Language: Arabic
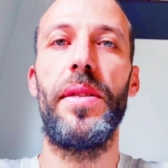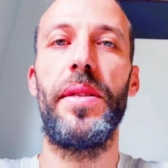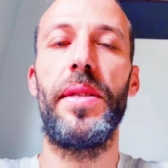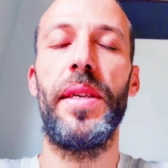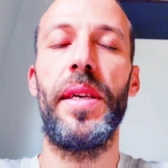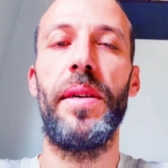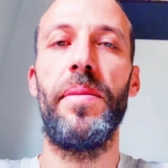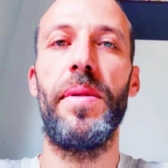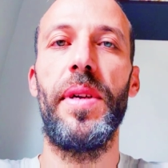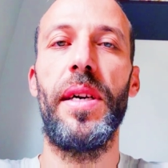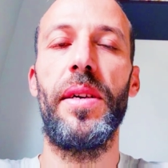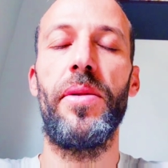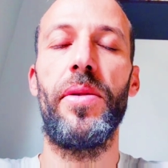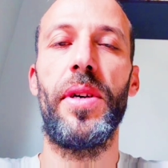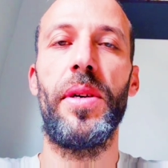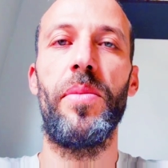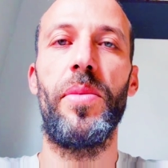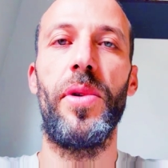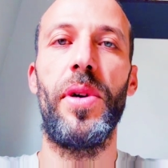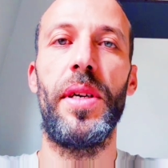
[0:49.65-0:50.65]
سيبدأ
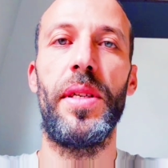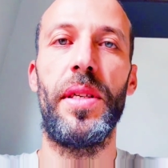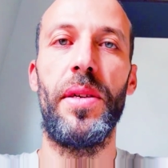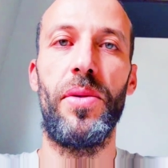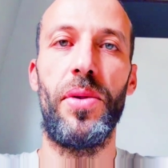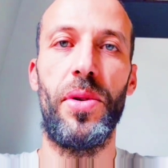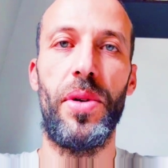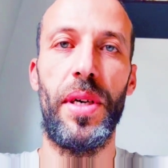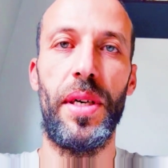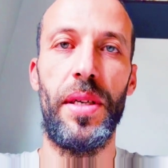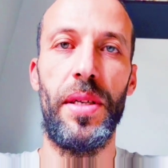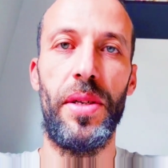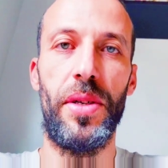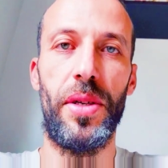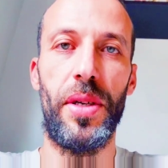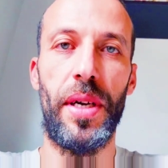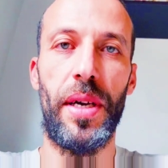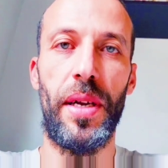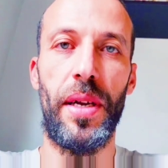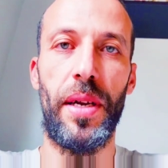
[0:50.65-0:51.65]
يحبها زوجها إن
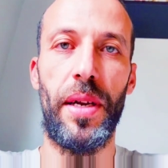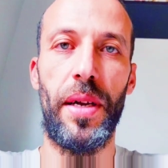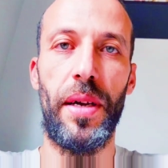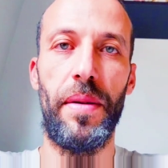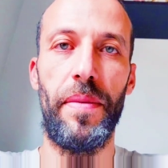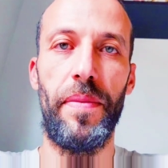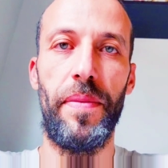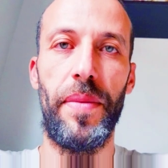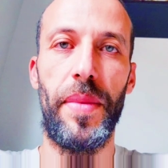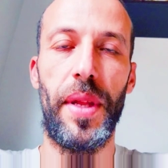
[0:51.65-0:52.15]
شاء الله